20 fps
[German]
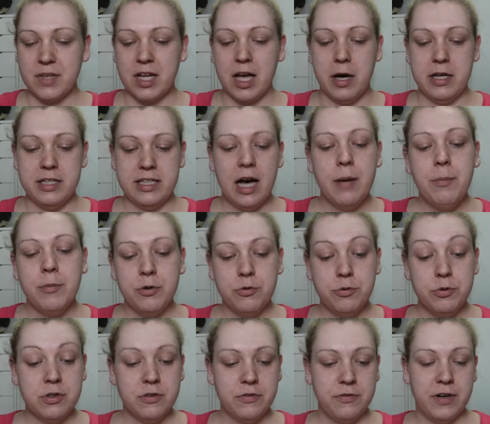Aber die hat mir
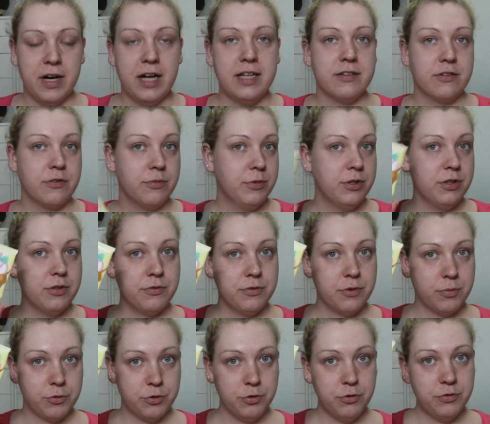gut gefallen, zumindest
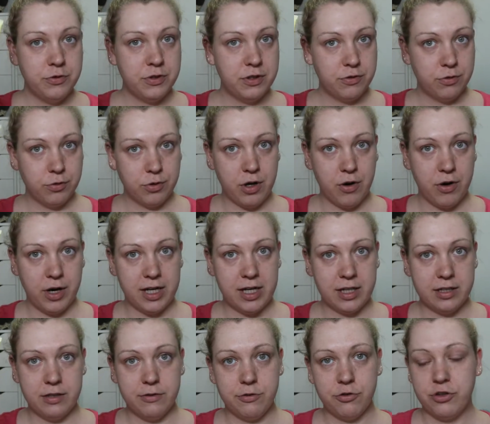vom Duft. Die zog auch
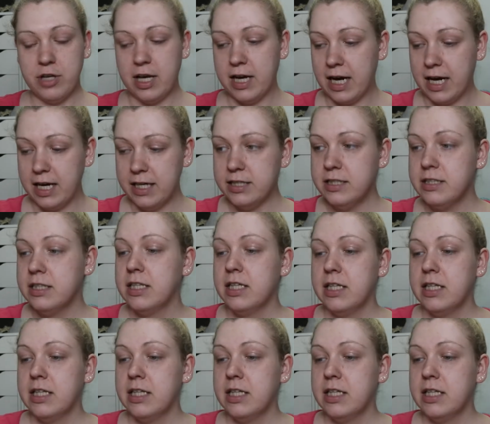relativ schnell ein.